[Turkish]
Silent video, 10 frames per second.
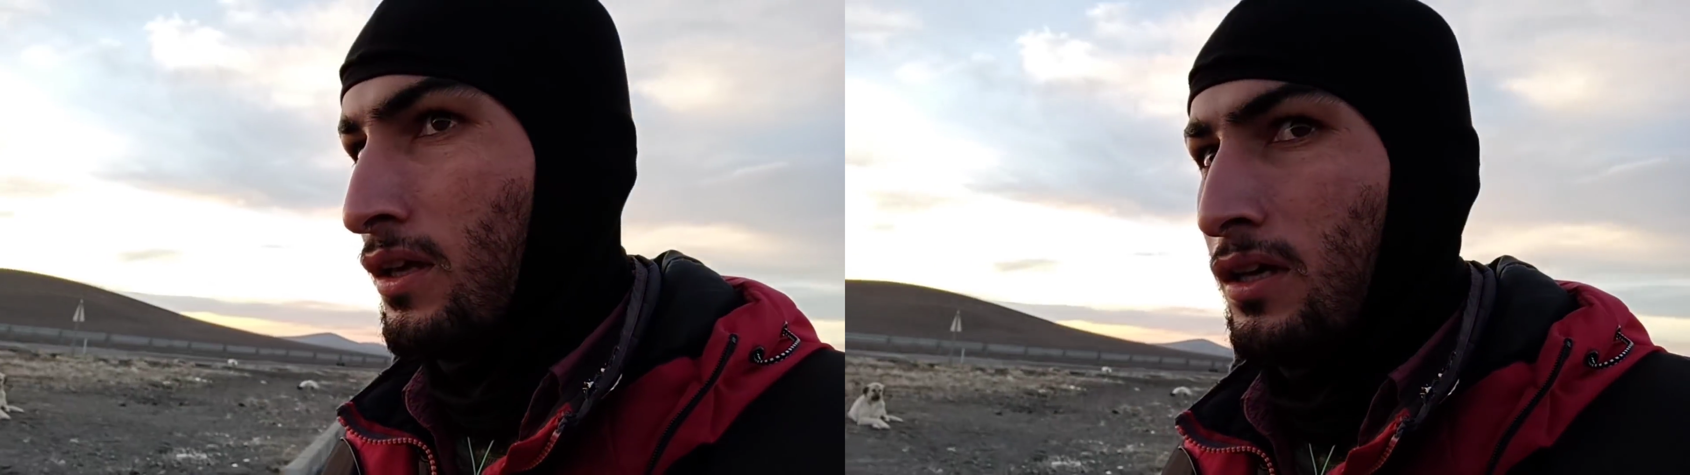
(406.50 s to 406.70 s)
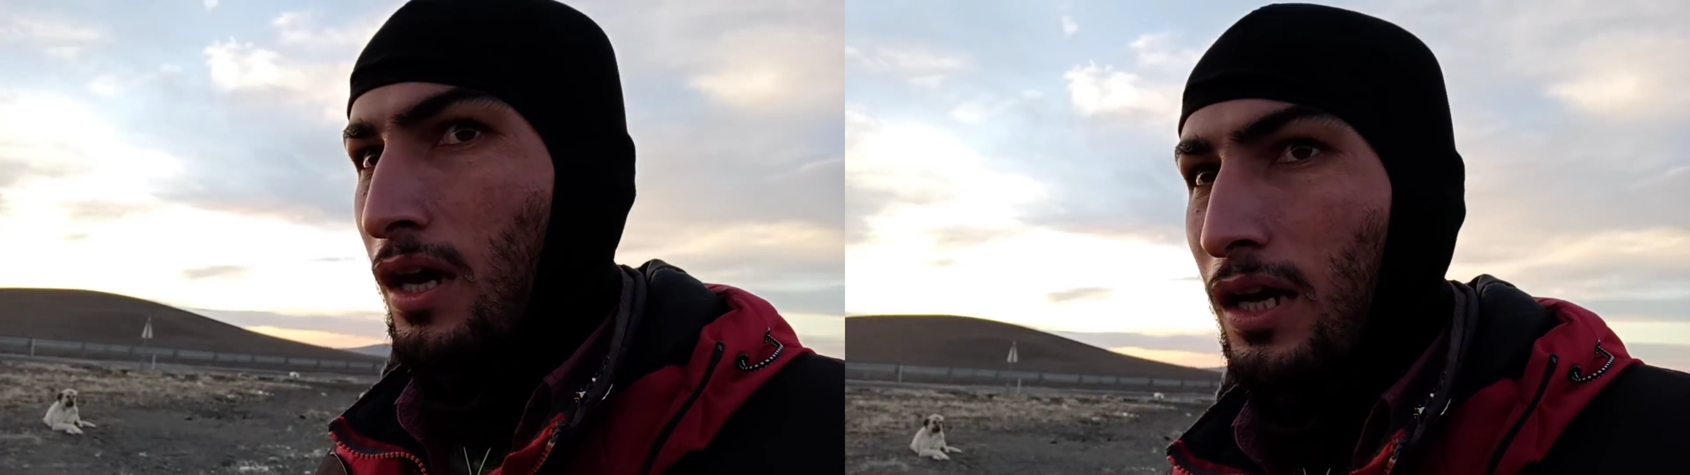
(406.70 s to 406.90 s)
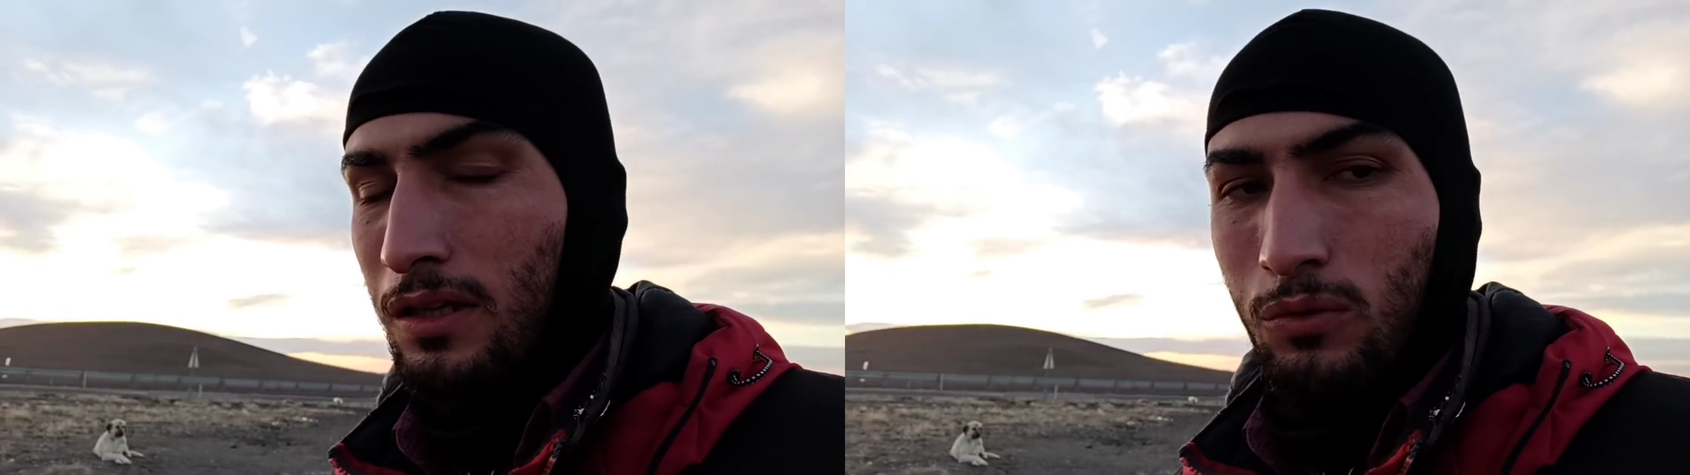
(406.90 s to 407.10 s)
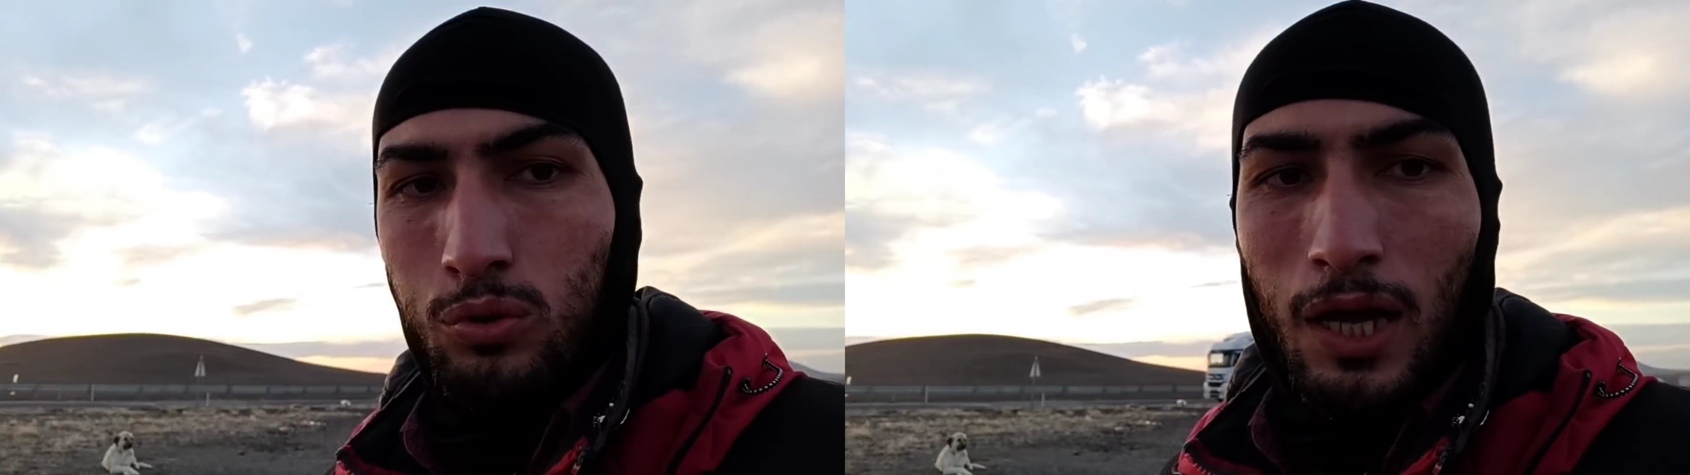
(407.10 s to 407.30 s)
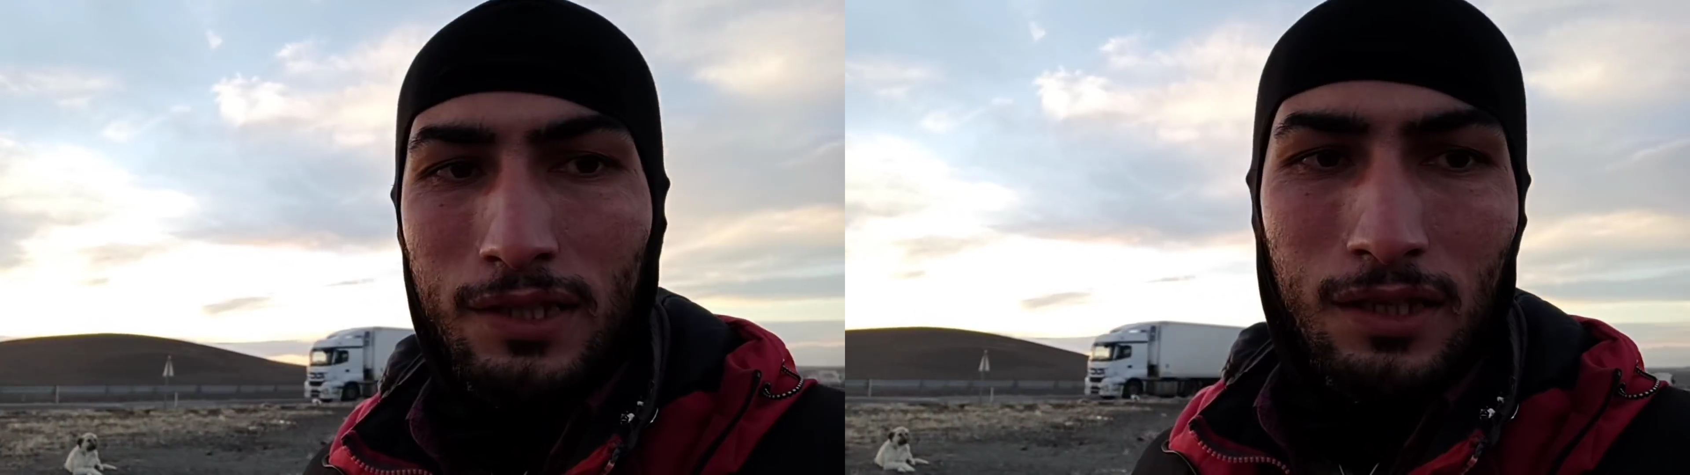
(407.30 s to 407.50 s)
Yani
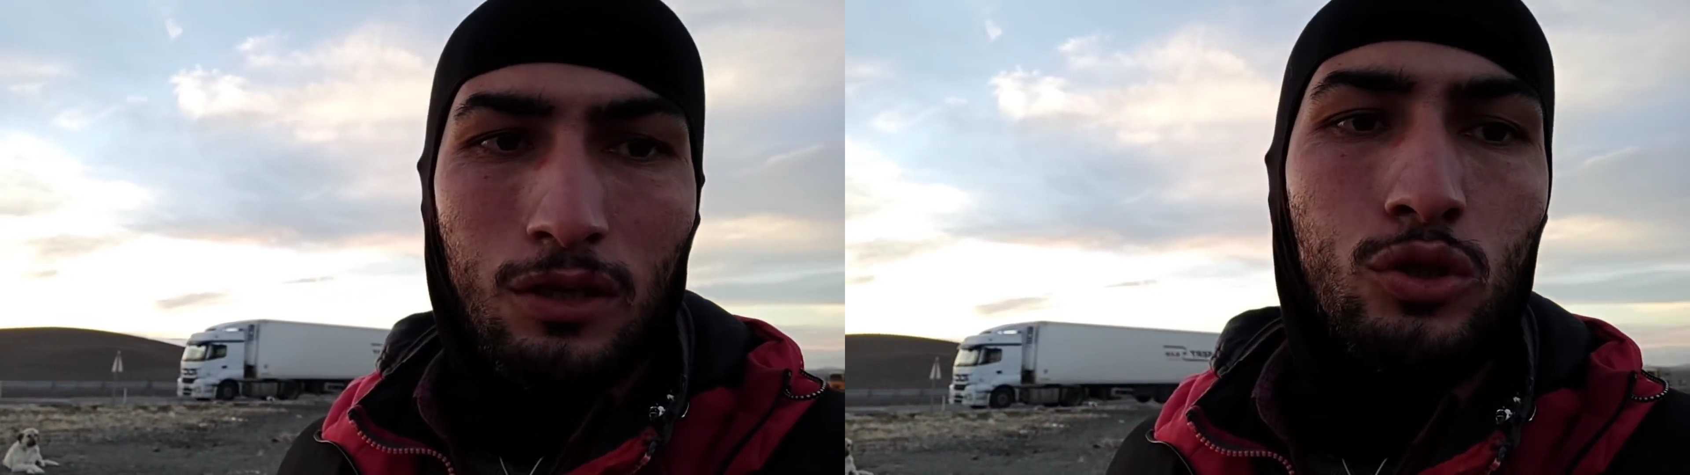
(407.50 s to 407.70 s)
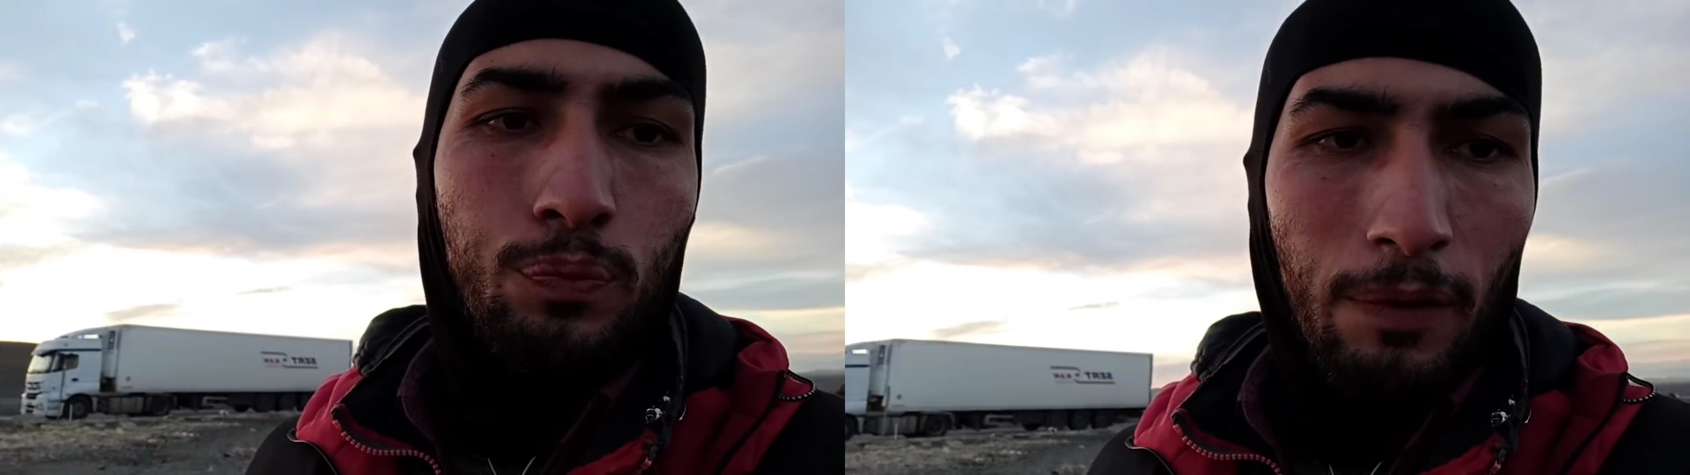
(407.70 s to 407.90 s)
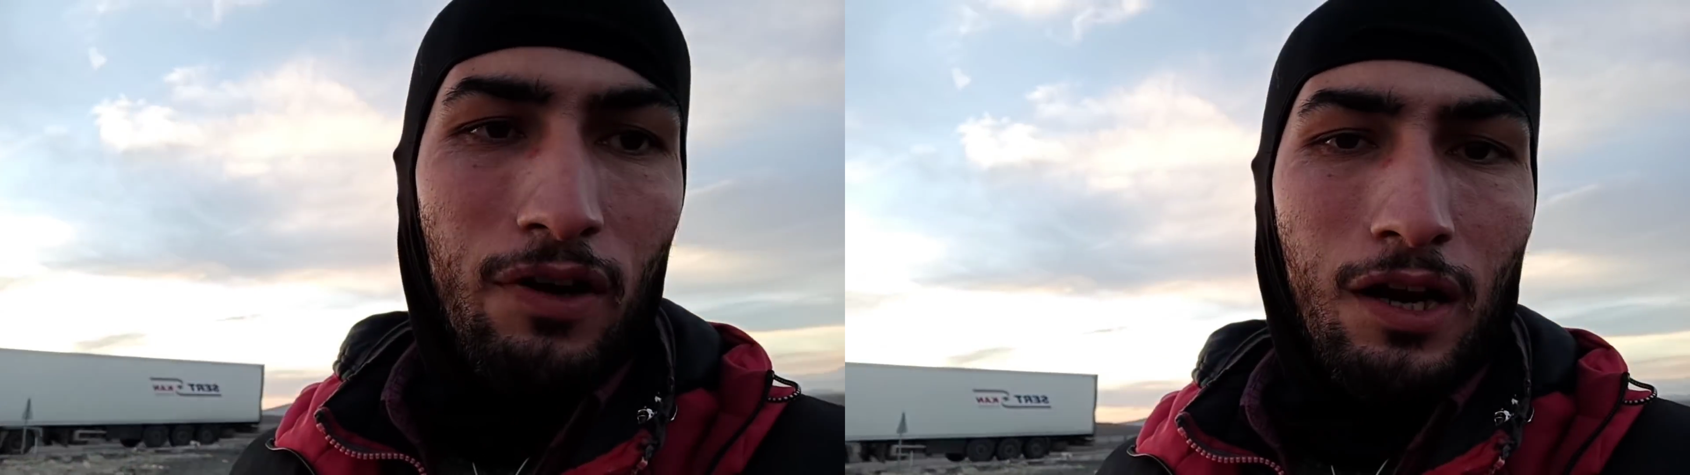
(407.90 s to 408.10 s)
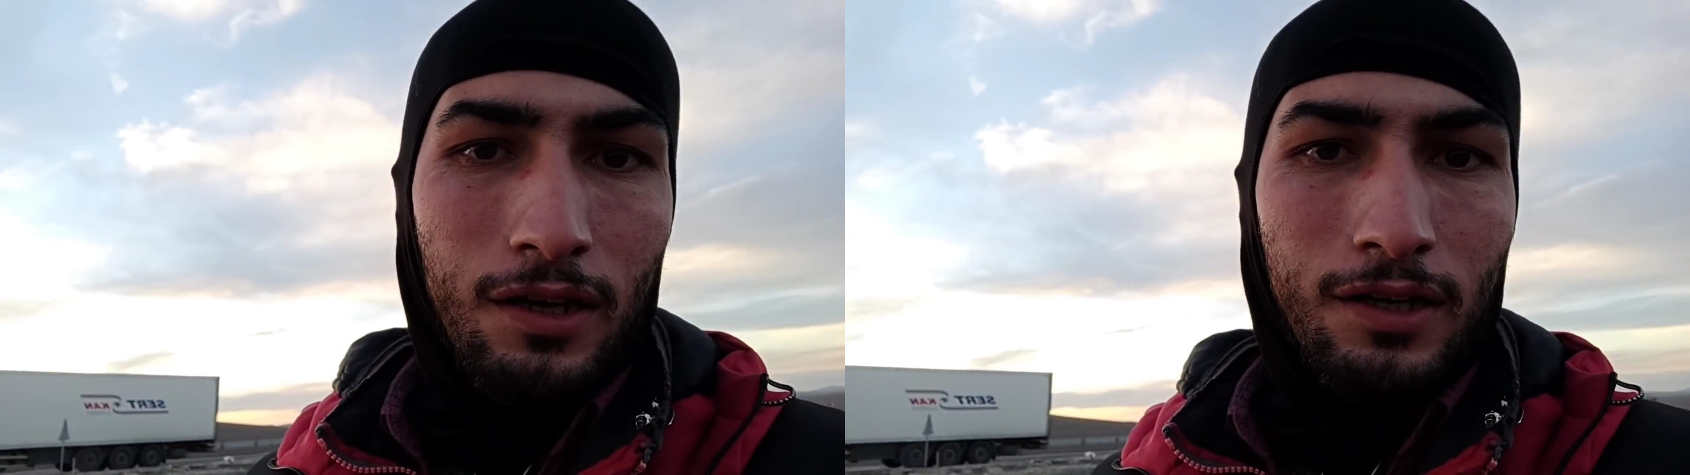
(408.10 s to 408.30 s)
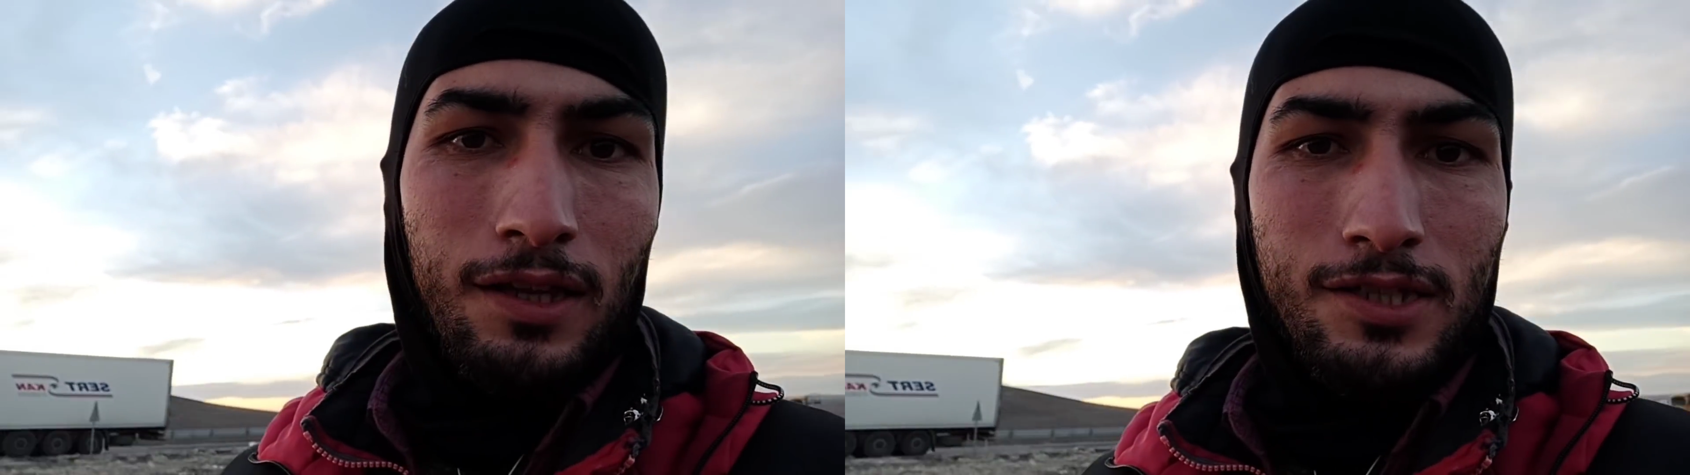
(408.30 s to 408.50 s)
kulağında da küpe var
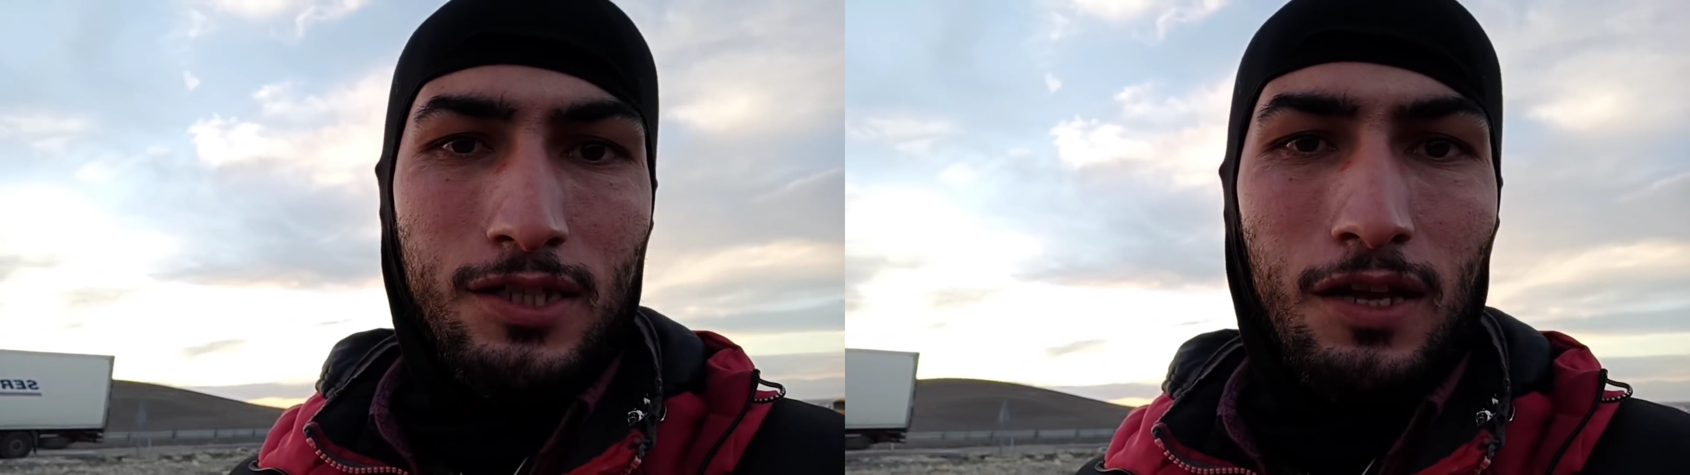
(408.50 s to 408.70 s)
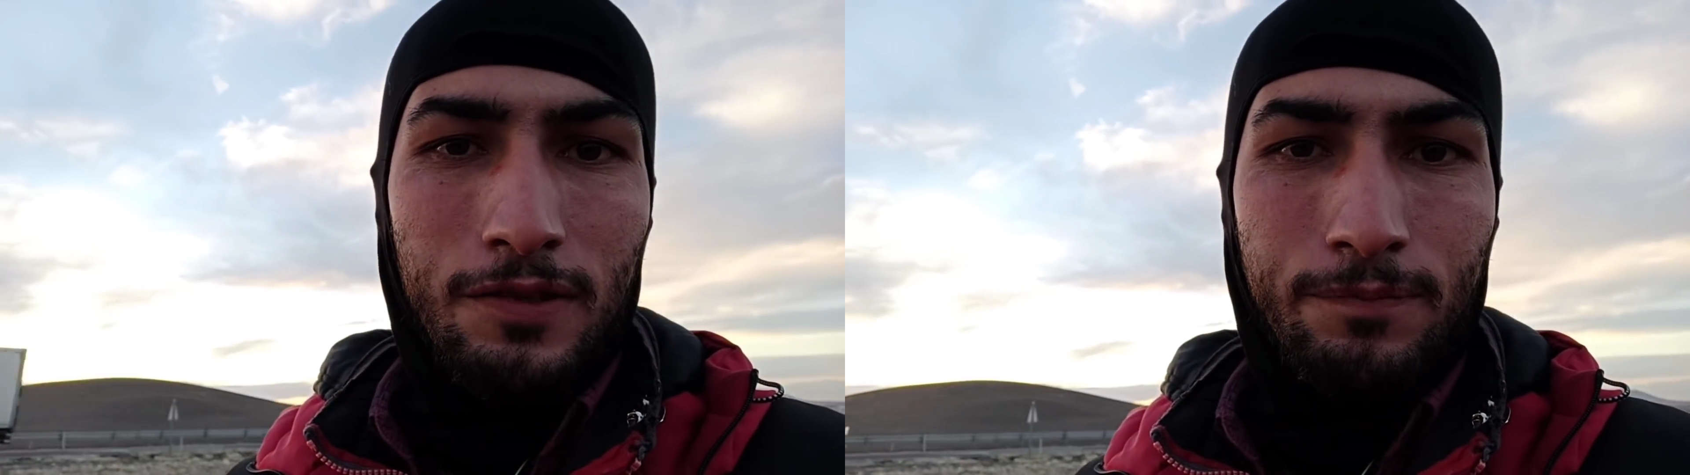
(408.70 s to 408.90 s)
arkadaşlar.